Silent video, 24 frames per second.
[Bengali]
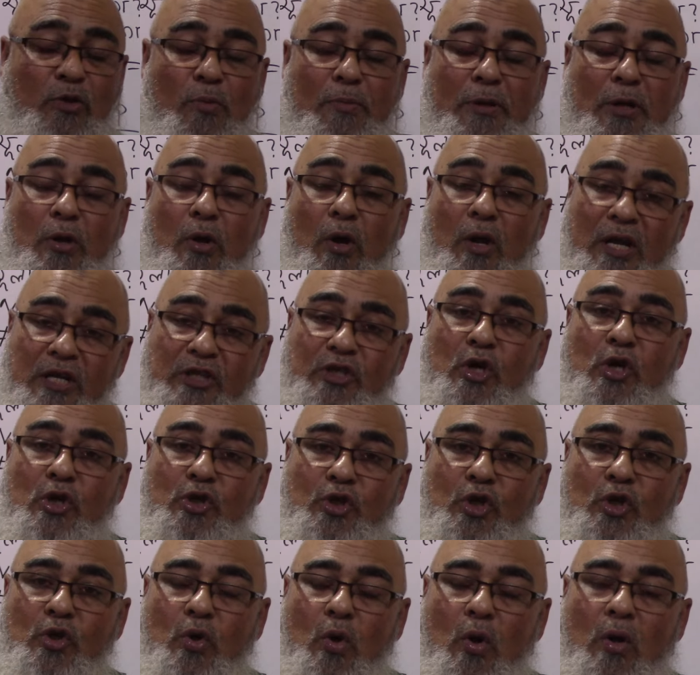তুমি নলেজ
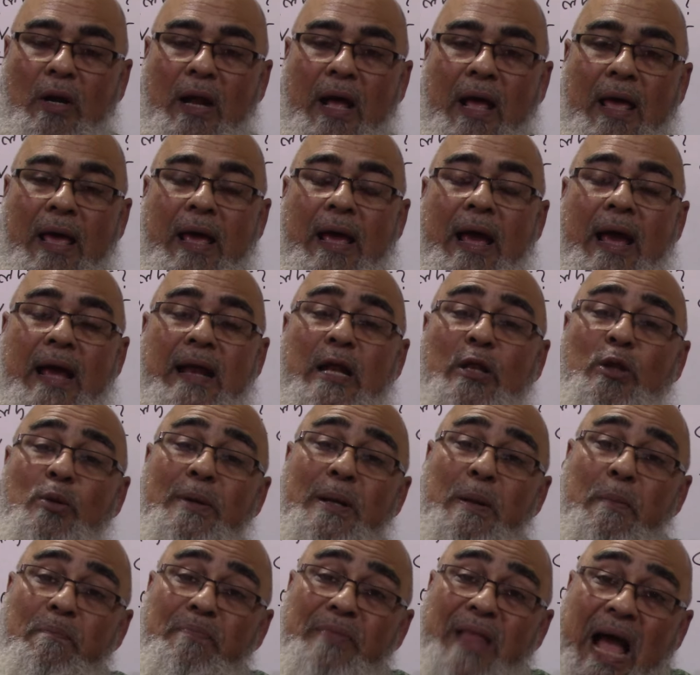অর্জন করলা এটা তুমি